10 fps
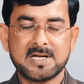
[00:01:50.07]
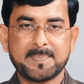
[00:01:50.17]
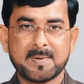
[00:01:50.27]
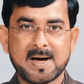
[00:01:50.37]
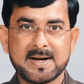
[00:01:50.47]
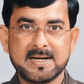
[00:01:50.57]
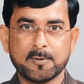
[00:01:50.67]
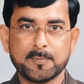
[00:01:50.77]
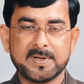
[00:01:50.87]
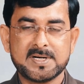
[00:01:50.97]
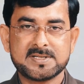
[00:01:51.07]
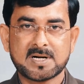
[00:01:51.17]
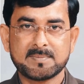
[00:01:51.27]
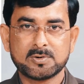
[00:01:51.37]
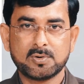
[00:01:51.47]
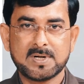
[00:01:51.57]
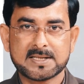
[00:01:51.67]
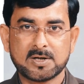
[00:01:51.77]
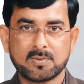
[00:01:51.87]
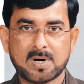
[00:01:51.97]
की प्रभारी उपनिरीक्षक मधु
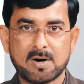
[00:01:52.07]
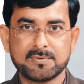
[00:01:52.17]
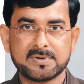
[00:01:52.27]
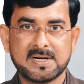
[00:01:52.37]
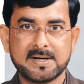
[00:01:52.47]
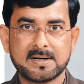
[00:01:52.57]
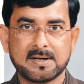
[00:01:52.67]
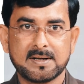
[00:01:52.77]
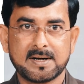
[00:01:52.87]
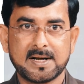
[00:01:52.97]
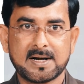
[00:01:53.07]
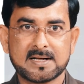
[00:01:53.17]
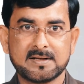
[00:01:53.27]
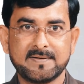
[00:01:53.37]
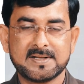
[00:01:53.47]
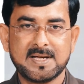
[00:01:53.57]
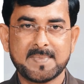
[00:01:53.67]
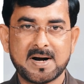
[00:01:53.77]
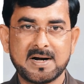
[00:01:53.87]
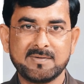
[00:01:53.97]
यादव काउंसलर रेखा द्विवेदी
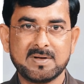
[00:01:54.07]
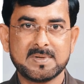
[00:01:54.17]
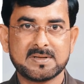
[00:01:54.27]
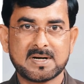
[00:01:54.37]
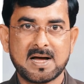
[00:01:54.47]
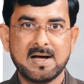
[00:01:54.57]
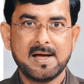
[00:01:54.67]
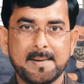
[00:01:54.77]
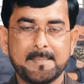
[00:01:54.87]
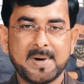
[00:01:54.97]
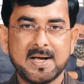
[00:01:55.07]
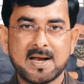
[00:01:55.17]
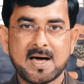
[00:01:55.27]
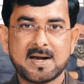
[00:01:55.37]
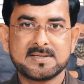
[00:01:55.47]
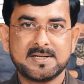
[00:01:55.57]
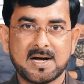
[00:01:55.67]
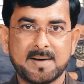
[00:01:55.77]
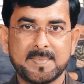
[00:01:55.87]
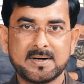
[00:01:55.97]
मांडवी मिश्रा महिला आरक्षी
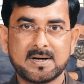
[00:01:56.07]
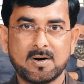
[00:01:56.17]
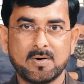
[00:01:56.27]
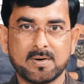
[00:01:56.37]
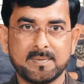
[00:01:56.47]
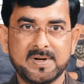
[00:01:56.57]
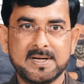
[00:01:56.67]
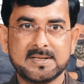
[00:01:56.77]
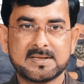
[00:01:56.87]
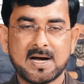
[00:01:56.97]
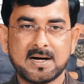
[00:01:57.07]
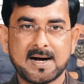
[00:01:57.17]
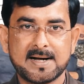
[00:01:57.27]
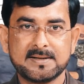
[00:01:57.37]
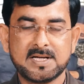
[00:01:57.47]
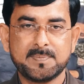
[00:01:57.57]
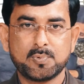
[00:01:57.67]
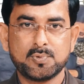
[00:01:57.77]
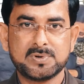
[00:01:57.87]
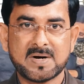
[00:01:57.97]
अमन कौर विनीता कांति
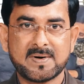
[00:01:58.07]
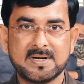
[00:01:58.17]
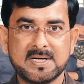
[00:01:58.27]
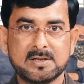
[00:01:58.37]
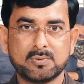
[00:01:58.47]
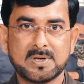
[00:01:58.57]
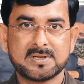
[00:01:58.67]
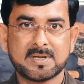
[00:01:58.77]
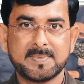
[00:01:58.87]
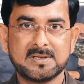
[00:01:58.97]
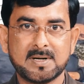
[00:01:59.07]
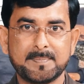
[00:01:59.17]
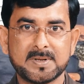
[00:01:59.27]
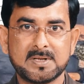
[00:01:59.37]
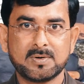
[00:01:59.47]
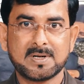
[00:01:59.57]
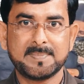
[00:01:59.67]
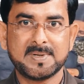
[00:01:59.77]
पूजा व नीतू ने सभी दंपतियों की